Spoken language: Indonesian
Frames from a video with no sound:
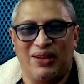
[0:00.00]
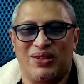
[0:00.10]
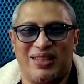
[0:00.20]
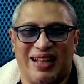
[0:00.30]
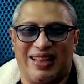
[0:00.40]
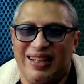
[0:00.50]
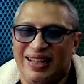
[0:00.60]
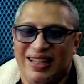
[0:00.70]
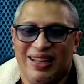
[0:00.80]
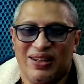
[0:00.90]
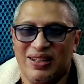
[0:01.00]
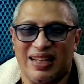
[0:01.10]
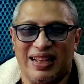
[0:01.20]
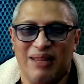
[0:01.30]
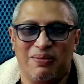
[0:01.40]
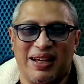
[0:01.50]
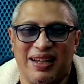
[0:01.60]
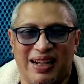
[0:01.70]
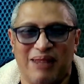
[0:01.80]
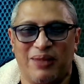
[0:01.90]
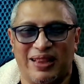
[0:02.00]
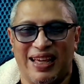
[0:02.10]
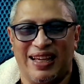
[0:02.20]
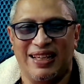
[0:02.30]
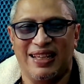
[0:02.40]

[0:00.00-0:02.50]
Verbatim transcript: ustad ustad ini makin ribet ya.